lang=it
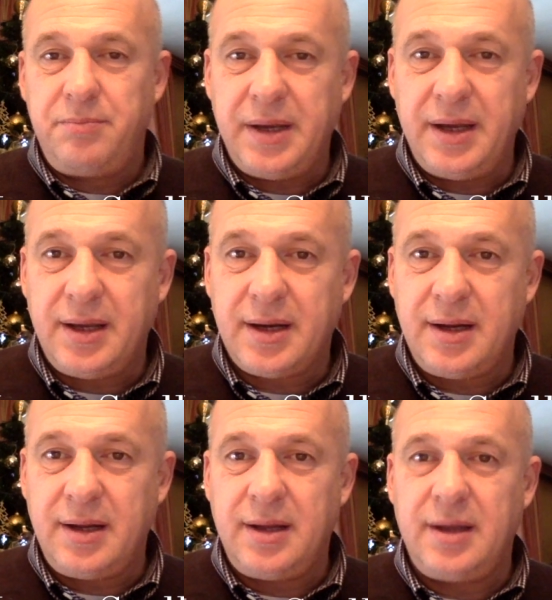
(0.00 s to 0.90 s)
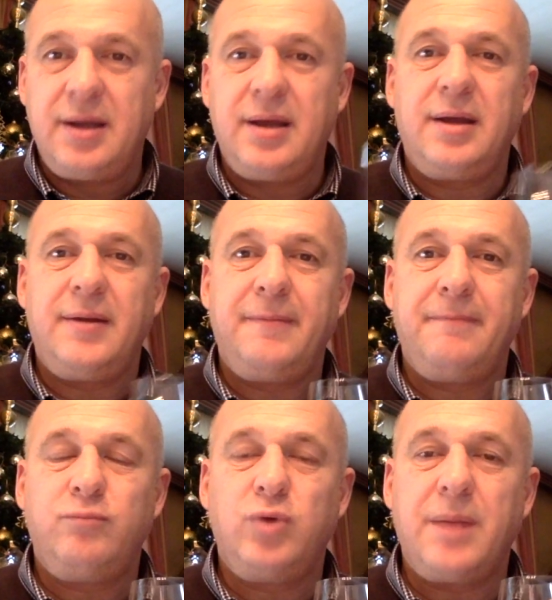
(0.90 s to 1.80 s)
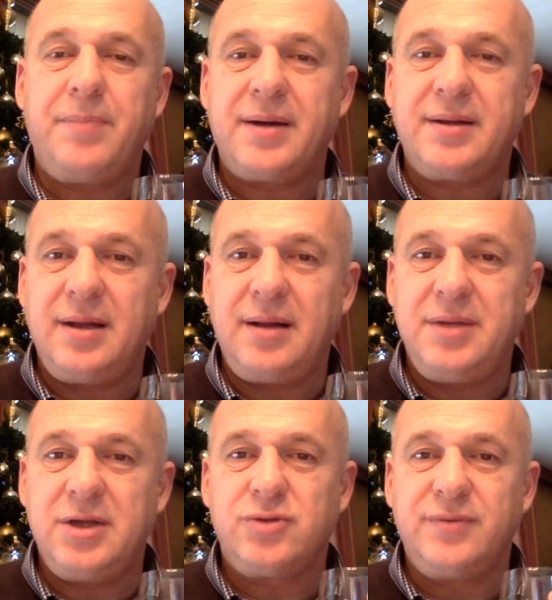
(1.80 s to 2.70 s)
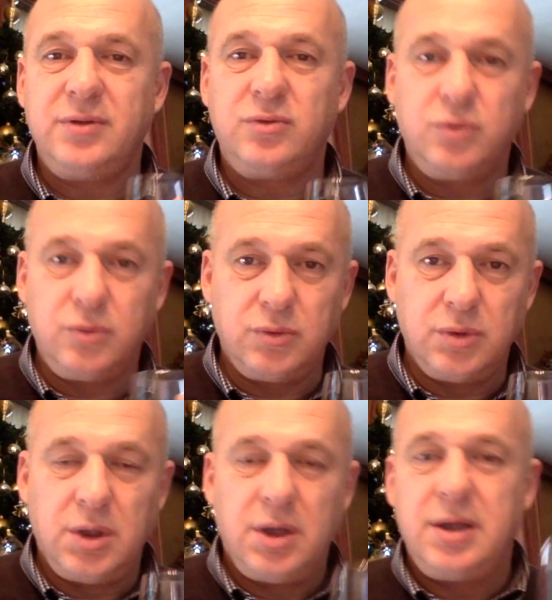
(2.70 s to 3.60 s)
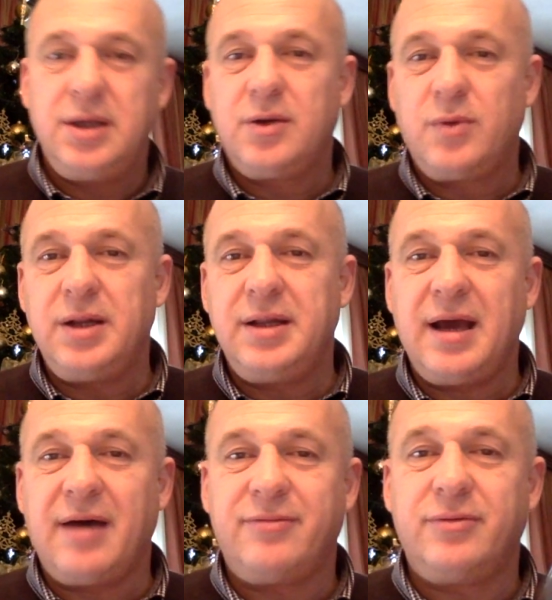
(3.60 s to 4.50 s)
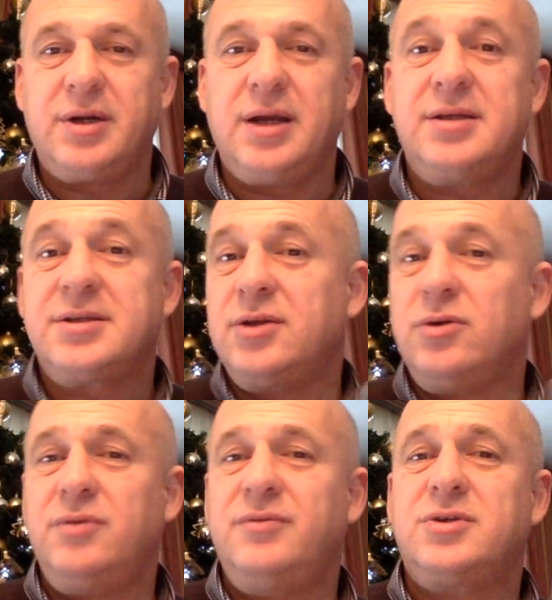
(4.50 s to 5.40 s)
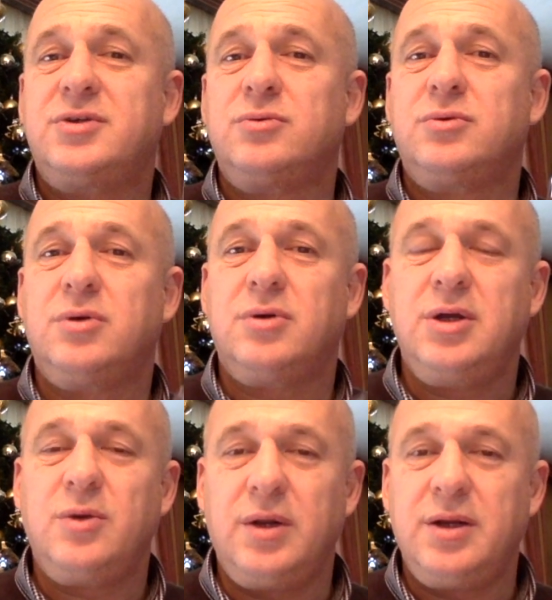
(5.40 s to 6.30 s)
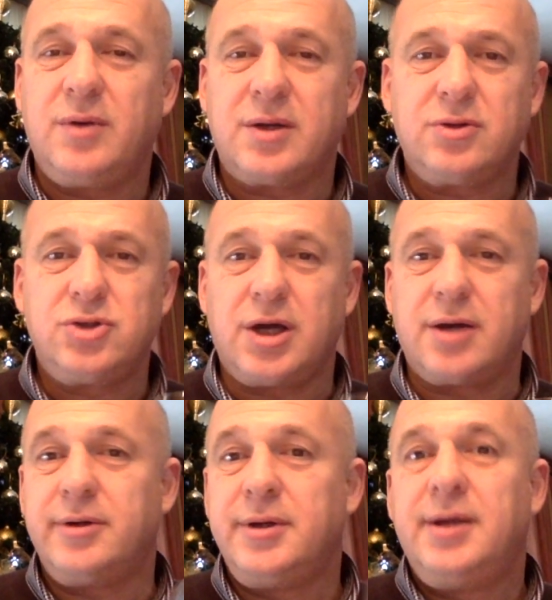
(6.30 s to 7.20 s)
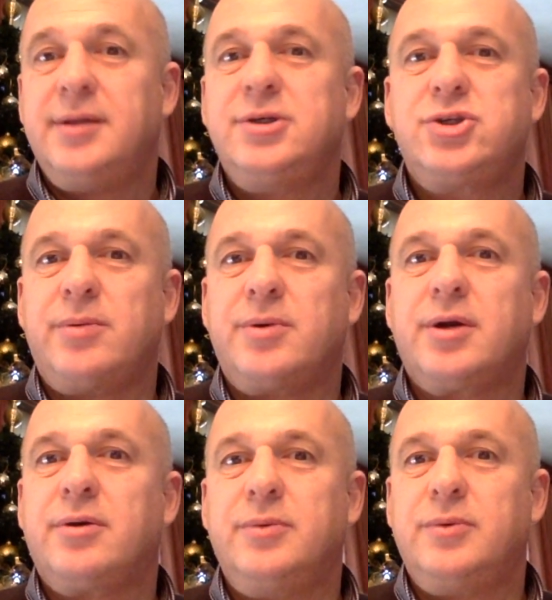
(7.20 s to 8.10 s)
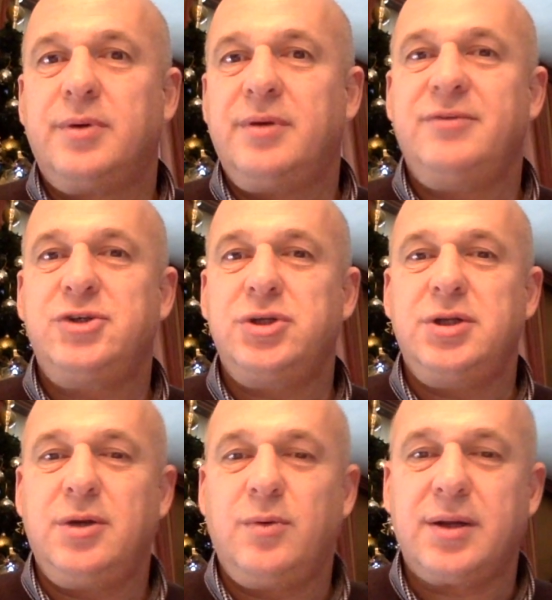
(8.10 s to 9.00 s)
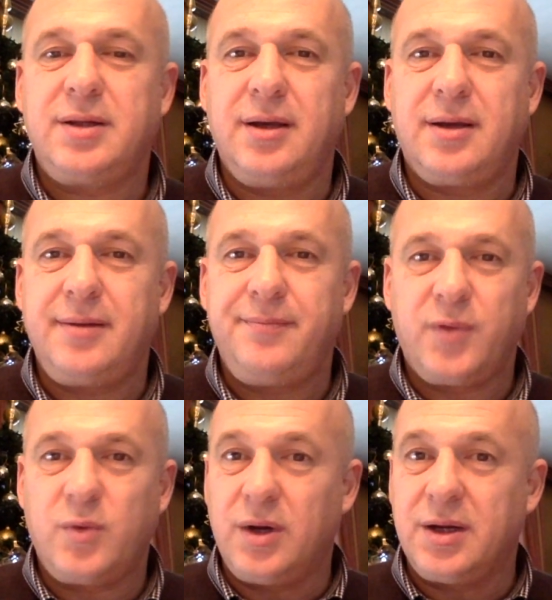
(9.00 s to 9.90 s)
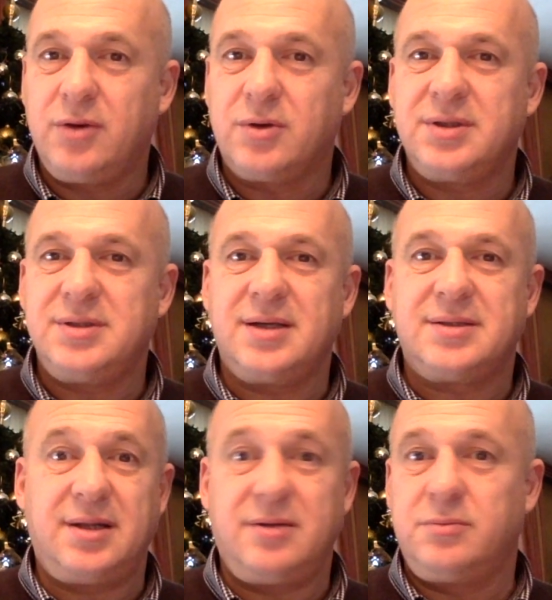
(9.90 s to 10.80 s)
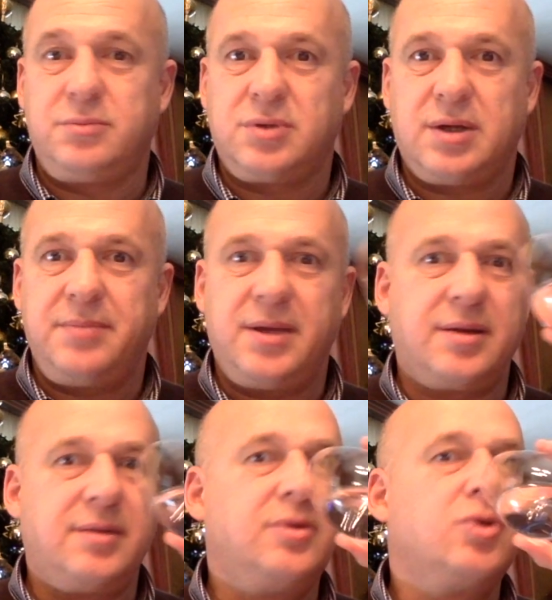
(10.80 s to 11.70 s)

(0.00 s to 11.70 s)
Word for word: per eh, buona parte della mia gioventù in quel di Affori ed essendo lui vissuto in quel di Quarto Giaro, diciamo che comunque vicini di quartiere qualche cortesia se la devono cambiare.